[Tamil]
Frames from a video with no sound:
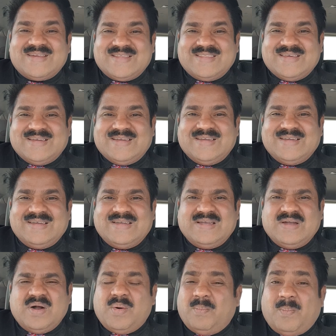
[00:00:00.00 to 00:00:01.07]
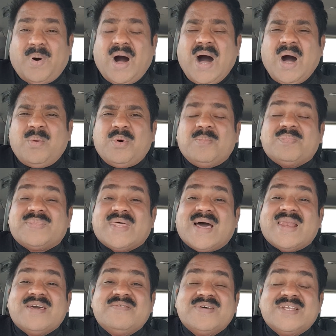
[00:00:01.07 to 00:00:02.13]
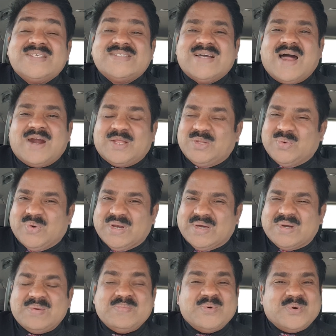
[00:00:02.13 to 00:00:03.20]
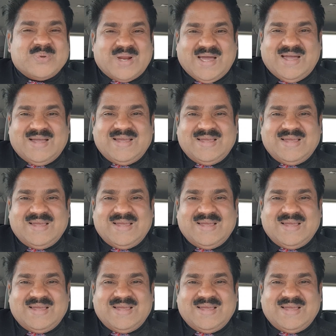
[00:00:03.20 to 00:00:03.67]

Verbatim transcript: இருக்குது பாவம் தலைவிரிச்சு ஆடுது உலகம் பூரா